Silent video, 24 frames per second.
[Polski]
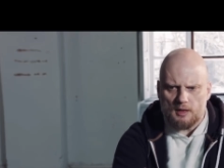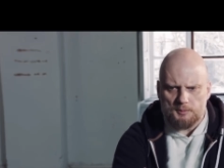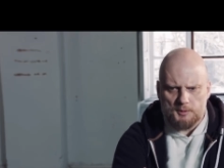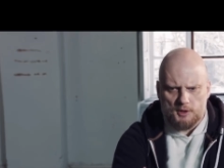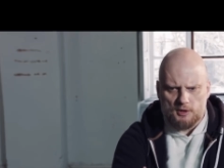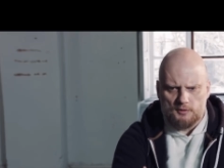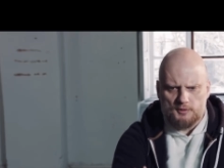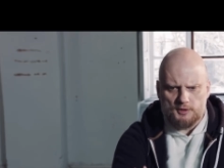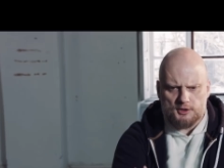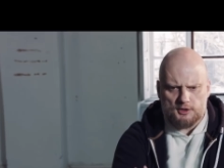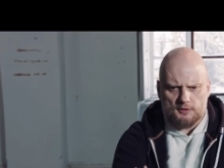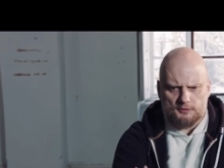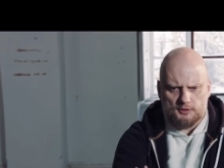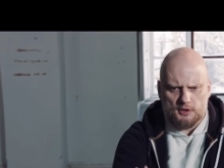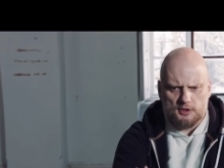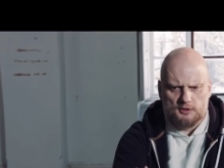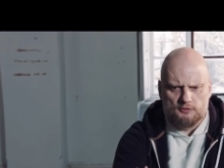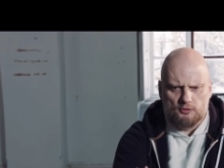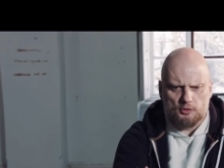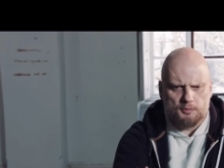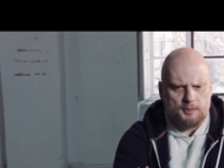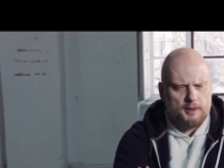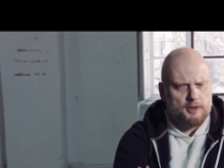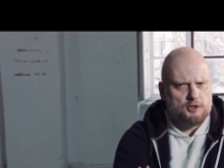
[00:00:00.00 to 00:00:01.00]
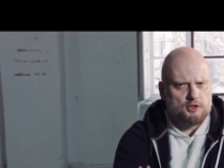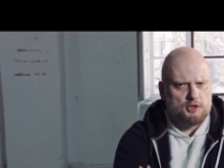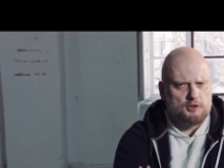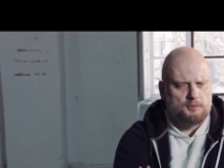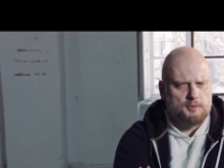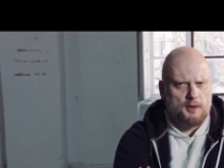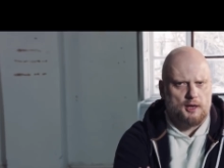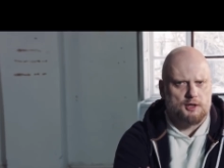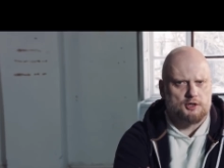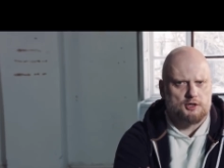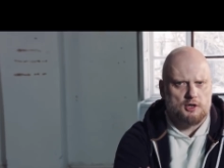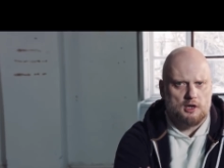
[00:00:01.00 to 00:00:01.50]
Mianowicie w tych dwóch pierwszych
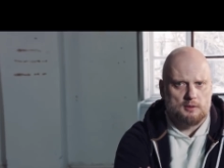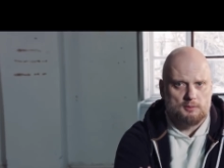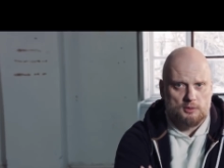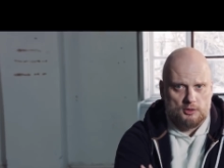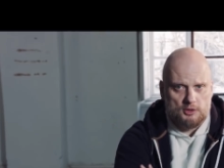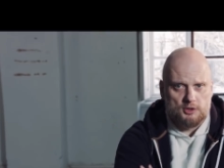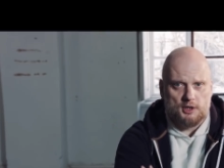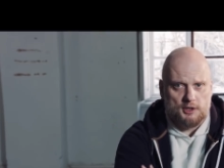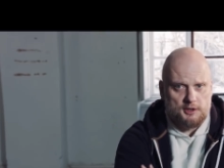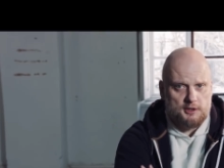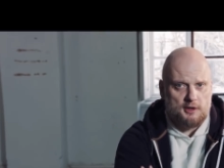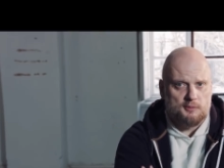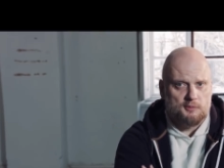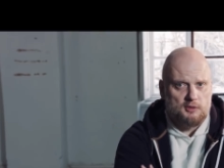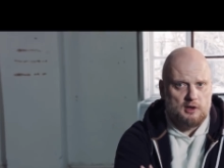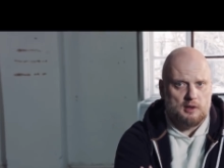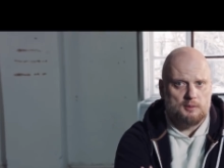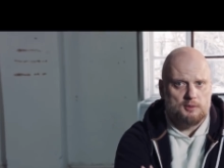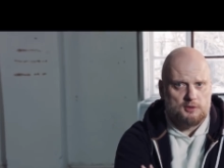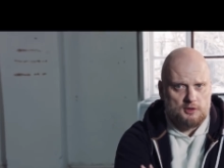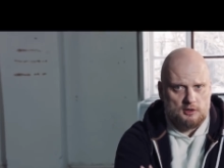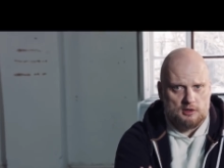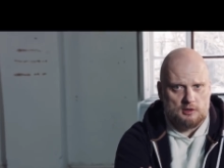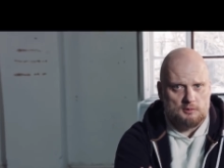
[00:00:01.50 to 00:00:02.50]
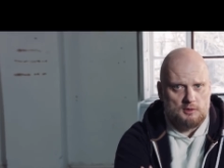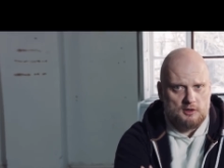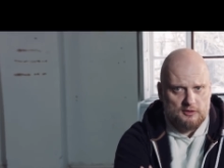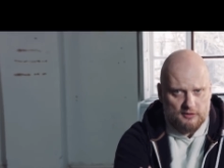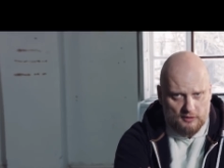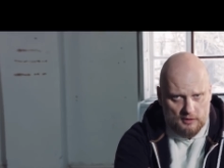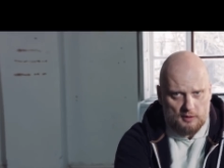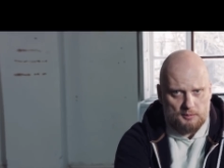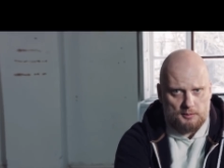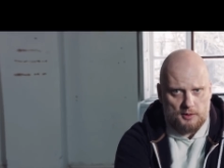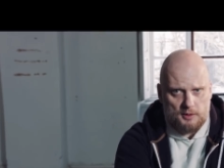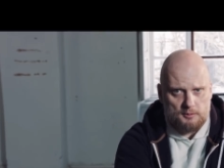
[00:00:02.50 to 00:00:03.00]
pieśniach, bo dzisiaj zajmujemy się tymi
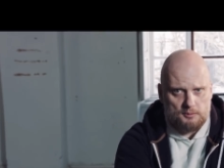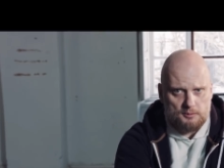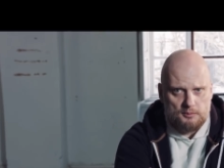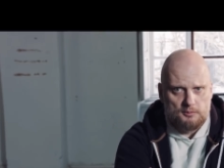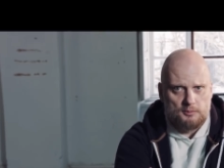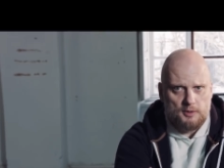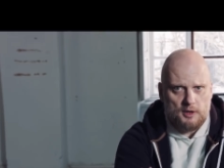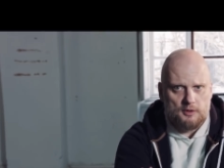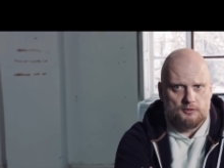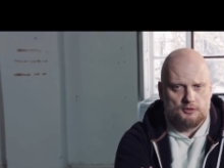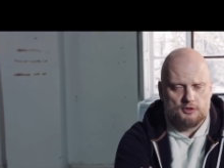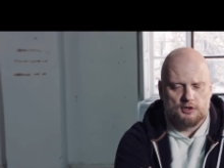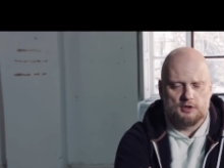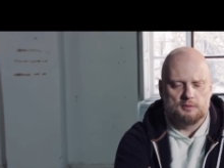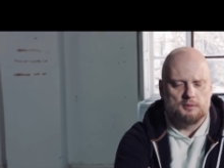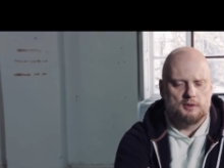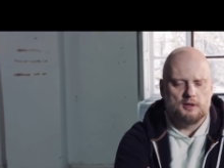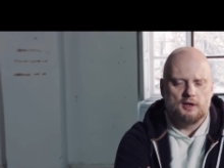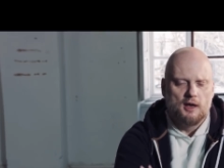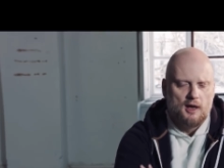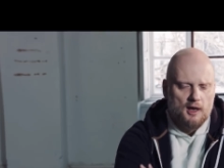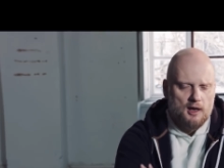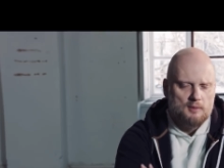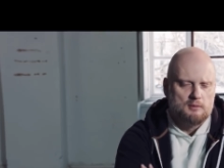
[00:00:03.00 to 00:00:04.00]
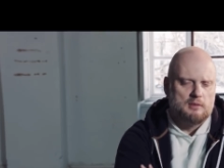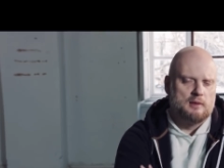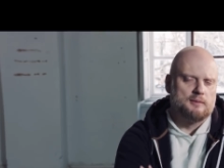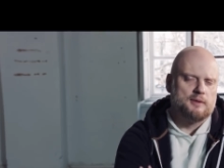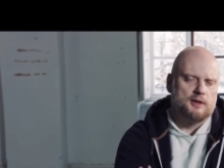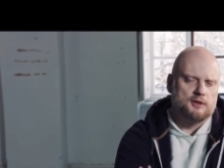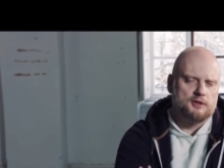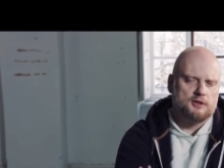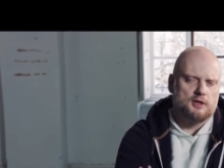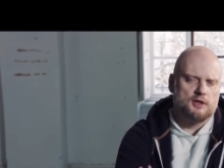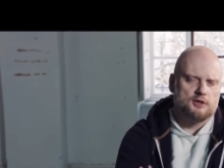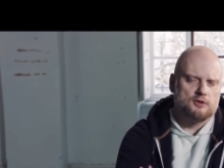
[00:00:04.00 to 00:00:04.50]
dwoma pierwszymi. Mam
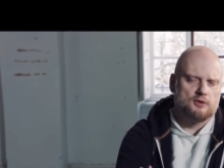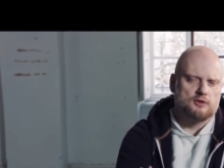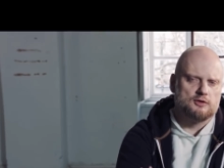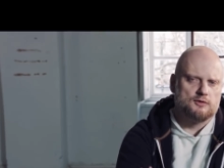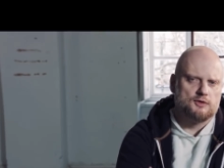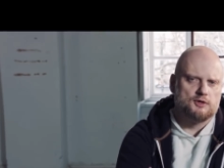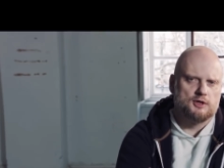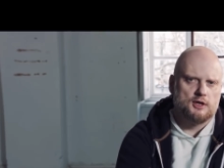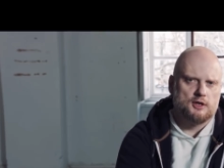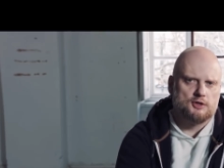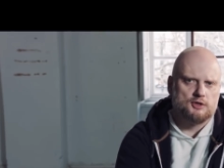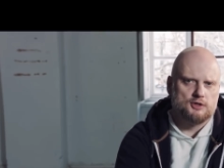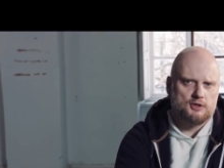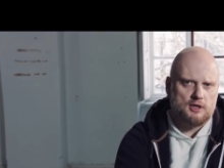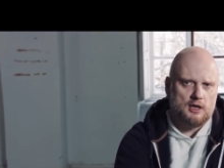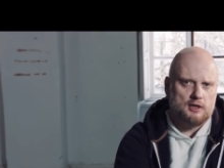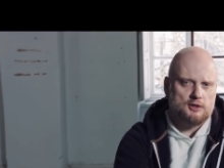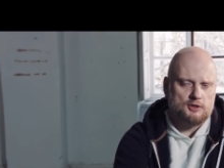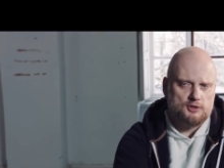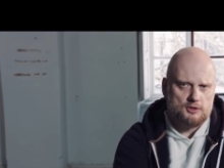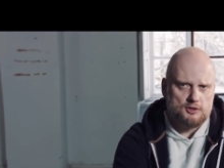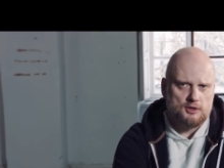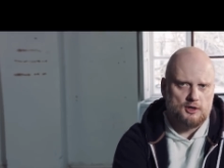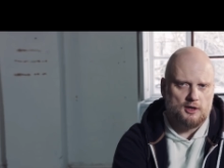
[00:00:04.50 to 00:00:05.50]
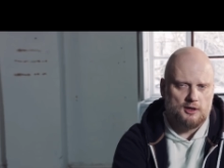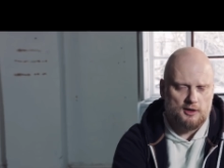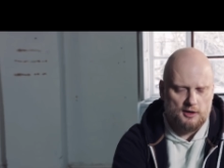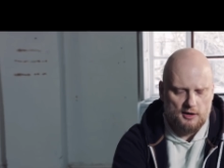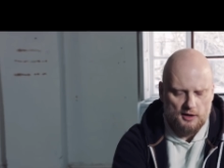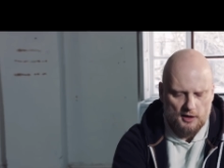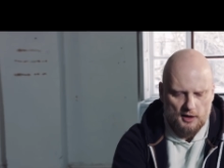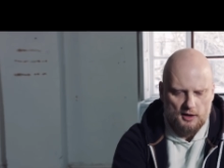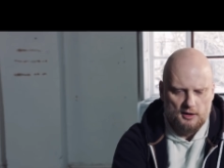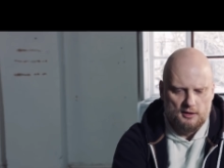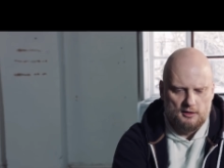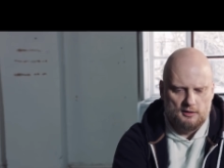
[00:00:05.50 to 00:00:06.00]
nadzieję, że oczywiście je czytaliście
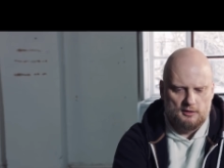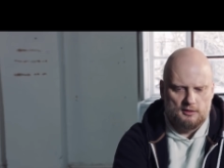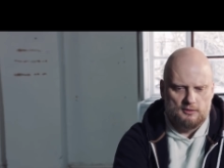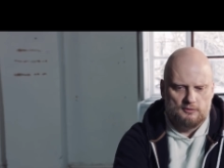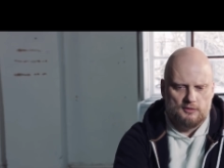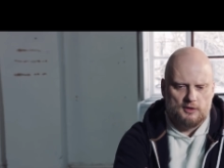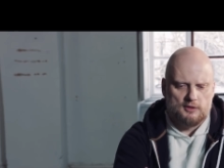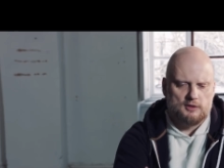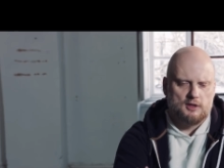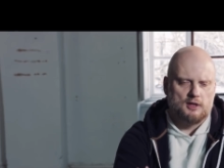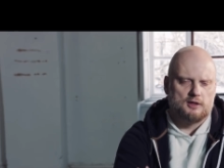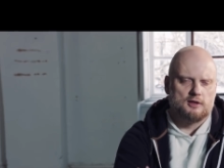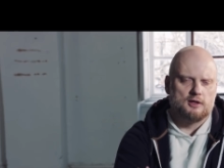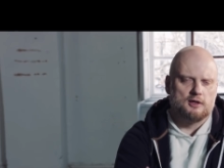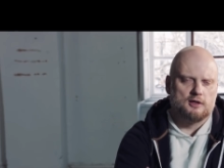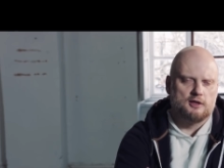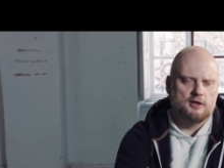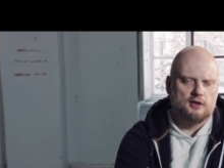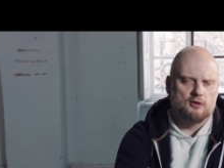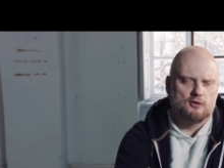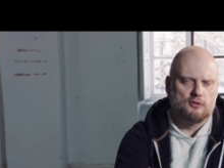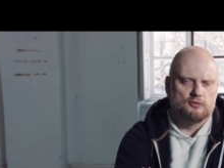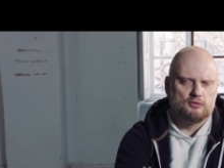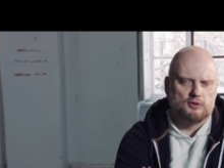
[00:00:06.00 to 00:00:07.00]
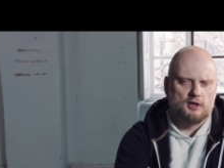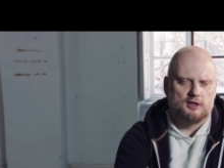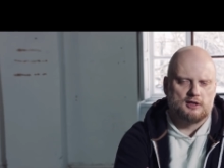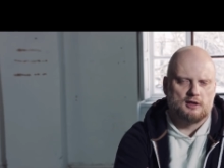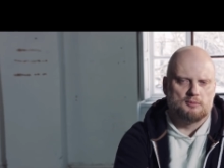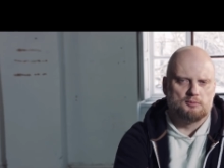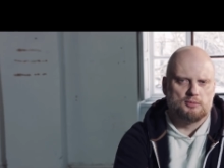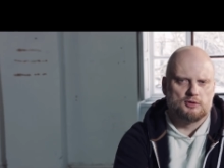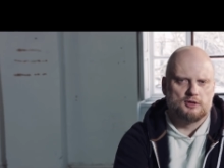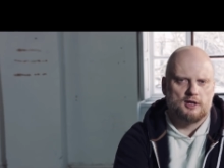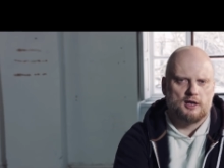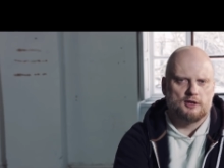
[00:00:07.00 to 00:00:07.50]
e, wedle tych linków, które
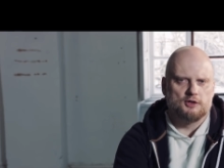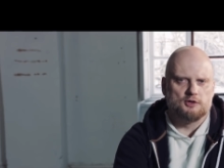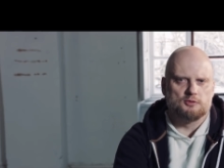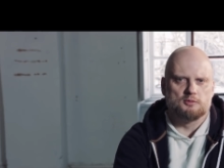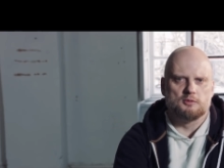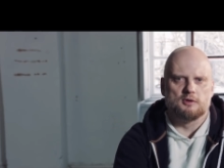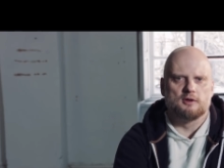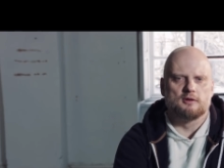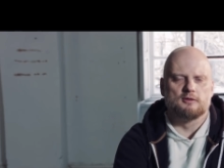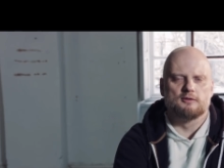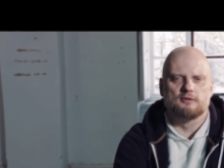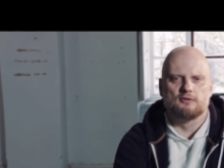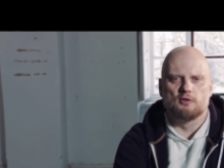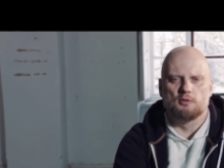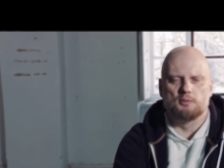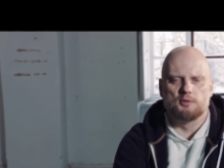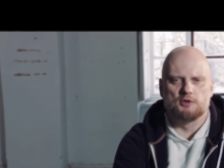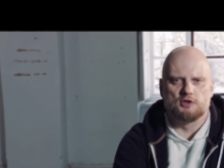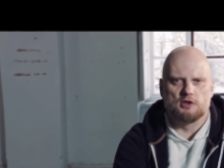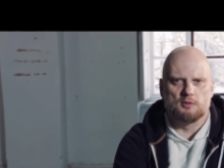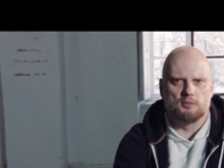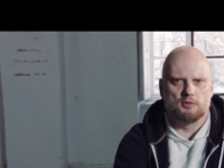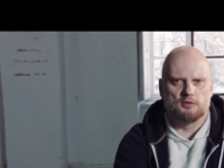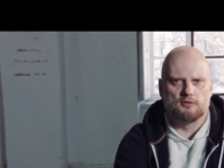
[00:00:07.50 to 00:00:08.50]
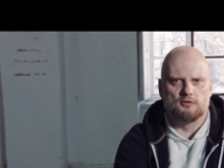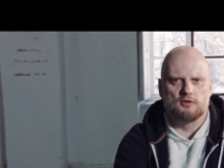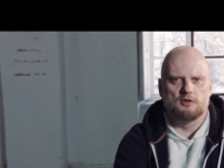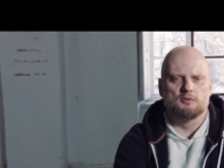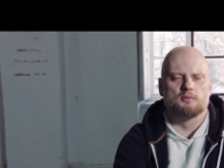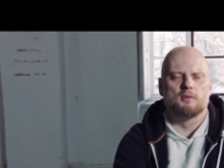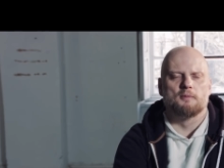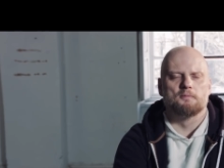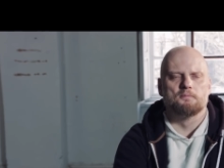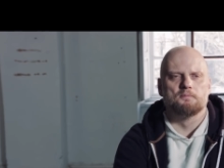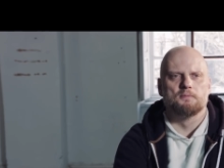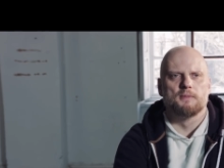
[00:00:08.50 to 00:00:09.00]
tam podaliśmy w opisie pod
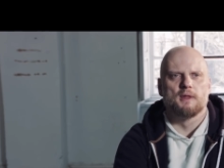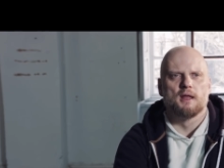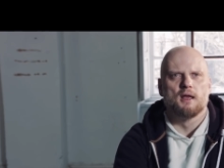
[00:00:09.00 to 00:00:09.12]
filmem.